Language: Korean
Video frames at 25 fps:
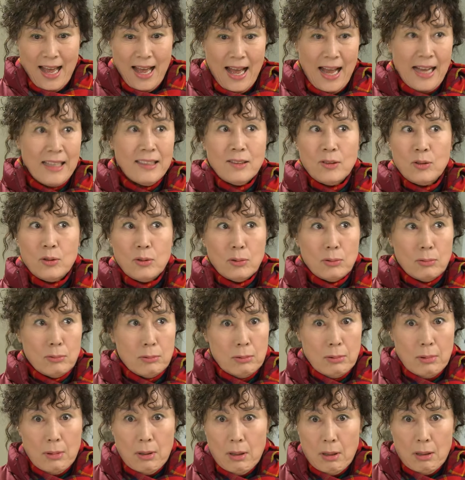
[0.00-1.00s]
아이 저,
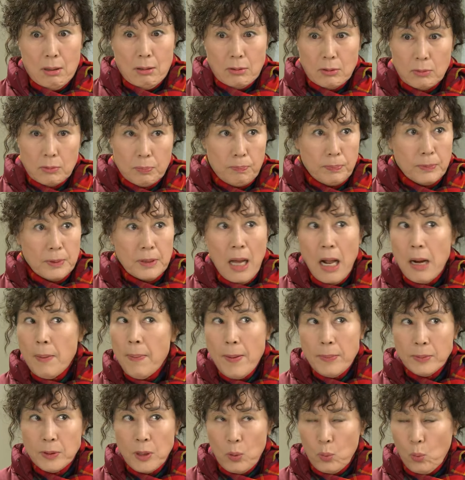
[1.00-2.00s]
날
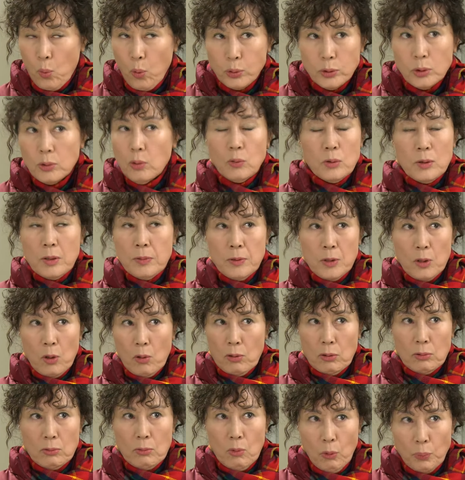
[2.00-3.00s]
밤새워 고스톱 친
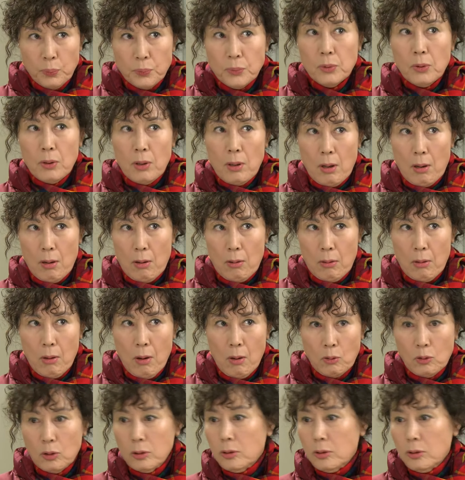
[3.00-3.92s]
적은 없어라.